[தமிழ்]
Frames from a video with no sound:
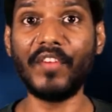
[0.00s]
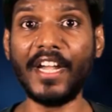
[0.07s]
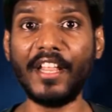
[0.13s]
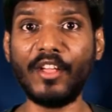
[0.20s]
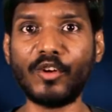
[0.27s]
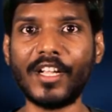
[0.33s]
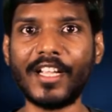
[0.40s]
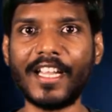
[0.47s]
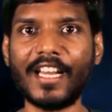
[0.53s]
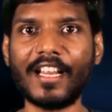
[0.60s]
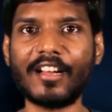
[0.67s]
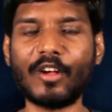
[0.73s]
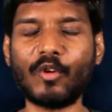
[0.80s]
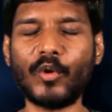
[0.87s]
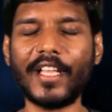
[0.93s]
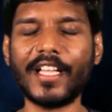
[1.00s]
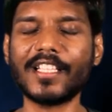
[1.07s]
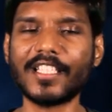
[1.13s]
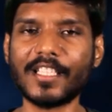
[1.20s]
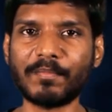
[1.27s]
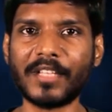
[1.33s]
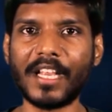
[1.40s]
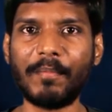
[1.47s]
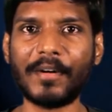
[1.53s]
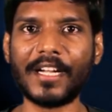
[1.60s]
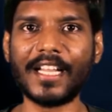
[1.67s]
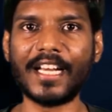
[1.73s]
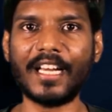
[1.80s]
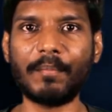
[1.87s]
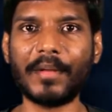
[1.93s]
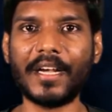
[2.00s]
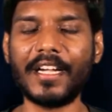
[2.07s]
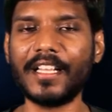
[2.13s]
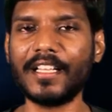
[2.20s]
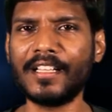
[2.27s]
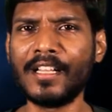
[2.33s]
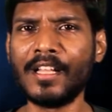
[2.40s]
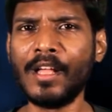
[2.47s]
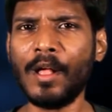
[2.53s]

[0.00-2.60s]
வீடியோக்கு கீழே இருக்கக்கூடிய சப்ஸ்கிரைப் பட்டனை கிளிக் பண்ணிவிட்டு